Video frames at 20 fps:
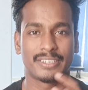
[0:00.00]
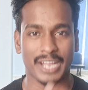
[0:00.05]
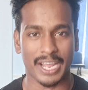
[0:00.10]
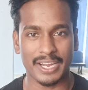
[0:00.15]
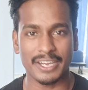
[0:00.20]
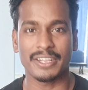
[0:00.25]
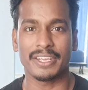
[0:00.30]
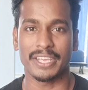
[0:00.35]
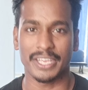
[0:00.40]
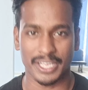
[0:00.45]

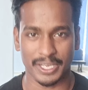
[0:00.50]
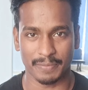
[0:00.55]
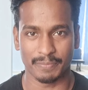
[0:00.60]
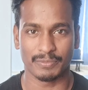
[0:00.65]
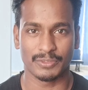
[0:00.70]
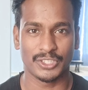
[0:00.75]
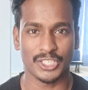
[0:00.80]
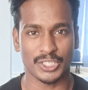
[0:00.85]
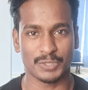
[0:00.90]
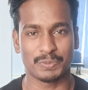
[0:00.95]
टेन ए
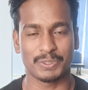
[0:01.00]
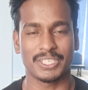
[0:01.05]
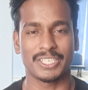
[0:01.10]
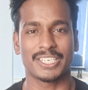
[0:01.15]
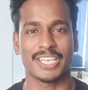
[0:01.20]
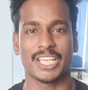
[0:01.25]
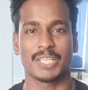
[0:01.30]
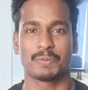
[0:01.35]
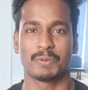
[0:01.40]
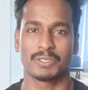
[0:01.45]
एम दस
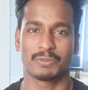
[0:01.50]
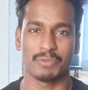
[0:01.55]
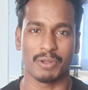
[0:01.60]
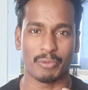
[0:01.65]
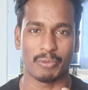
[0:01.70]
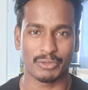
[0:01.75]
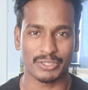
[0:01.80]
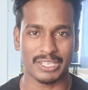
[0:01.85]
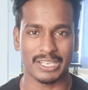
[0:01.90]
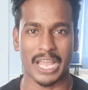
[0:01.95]
बजे के आसपास मैं
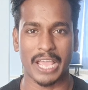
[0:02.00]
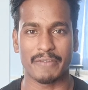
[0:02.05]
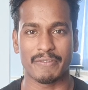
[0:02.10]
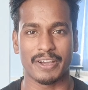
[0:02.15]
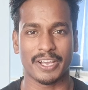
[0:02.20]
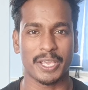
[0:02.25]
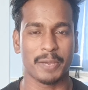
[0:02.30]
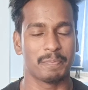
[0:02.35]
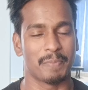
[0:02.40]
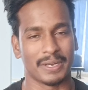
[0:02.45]
आप लोगों से
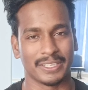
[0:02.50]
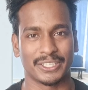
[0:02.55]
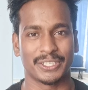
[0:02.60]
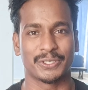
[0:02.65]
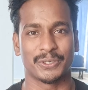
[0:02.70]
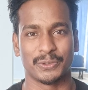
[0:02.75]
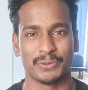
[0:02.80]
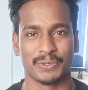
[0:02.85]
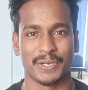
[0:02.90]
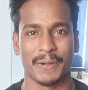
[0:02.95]
लाइव आके
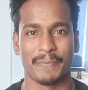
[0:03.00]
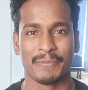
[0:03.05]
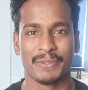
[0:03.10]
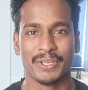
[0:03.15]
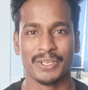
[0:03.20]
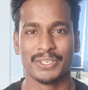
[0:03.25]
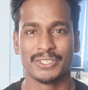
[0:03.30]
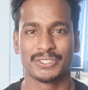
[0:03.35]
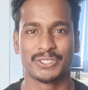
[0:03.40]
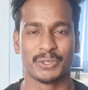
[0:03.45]
बातें करूँगा
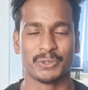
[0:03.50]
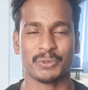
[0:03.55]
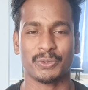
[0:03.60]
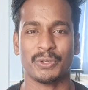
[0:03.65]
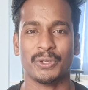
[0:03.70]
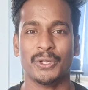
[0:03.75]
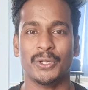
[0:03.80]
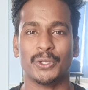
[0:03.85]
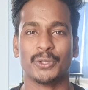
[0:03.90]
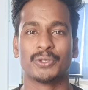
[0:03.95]

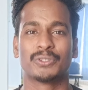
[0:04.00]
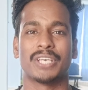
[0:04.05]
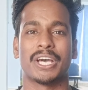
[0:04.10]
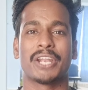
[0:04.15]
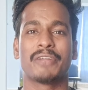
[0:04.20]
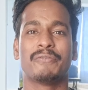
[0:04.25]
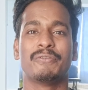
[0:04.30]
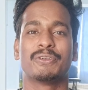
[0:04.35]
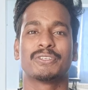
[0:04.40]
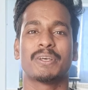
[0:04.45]
ज़रूर तो
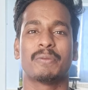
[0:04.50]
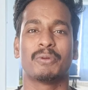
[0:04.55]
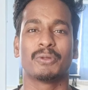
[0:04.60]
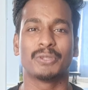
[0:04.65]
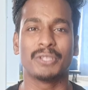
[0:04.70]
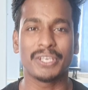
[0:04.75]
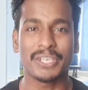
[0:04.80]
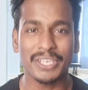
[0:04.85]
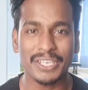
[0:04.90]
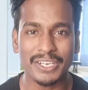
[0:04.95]
सारे वीडियोस आप
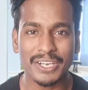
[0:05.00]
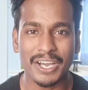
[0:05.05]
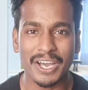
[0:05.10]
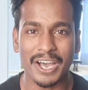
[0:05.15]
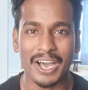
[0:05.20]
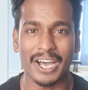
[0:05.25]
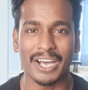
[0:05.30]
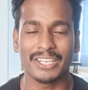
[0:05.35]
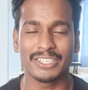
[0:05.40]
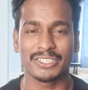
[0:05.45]
लोग देखिएगा
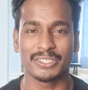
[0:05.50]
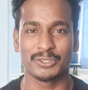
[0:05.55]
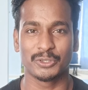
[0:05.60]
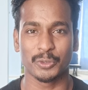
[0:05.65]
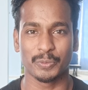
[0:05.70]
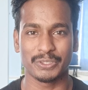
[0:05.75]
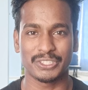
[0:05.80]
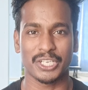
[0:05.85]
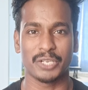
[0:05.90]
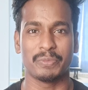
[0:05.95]
आज
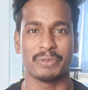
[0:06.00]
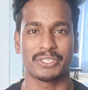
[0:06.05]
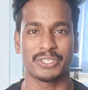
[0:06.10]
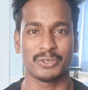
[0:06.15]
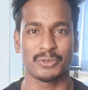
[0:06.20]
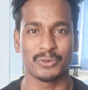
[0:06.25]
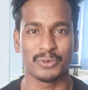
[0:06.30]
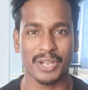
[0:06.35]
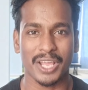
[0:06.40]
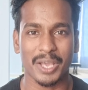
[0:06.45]
जो भी
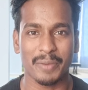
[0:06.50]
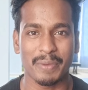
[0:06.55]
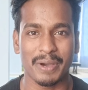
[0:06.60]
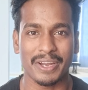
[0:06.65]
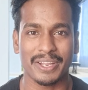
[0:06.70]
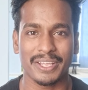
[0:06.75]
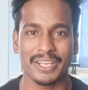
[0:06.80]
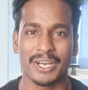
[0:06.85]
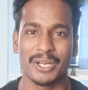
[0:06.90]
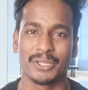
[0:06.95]
सेलिब्रेशन हो रहा है
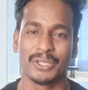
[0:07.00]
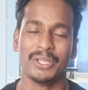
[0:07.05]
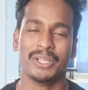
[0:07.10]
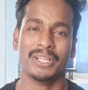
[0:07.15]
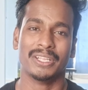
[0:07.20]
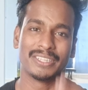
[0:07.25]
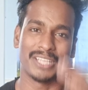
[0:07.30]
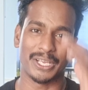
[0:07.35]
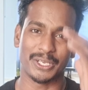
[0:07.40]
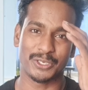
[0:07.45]
हमारे यहाँ
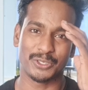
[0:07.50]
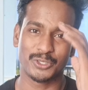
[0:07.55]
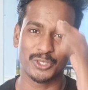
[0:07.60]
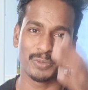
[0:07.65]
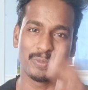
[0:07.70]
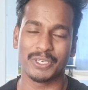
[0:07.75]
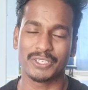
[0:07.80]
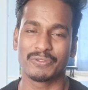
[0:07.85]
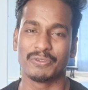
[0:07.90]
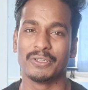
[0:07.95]
थैंक यू
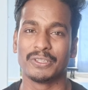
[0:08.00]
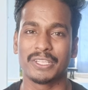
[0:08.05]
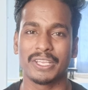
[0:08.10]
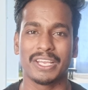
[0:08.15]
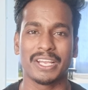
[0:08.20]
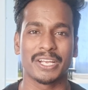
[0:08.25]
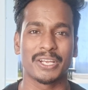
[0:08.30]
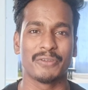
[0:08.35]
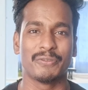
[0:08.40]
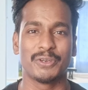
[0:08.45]
सो मच मिलते
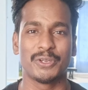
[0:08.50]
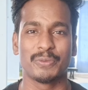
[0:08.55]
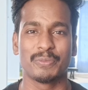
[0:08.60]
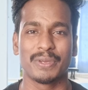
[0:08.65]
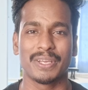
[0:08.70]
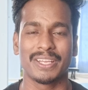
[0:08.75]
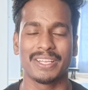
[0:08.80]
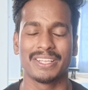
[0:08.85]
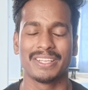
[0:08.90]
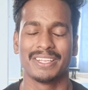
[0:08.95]
हैं अगले वीडियो
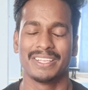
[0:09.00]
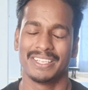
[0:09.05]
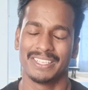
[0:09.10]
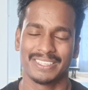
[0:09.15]
में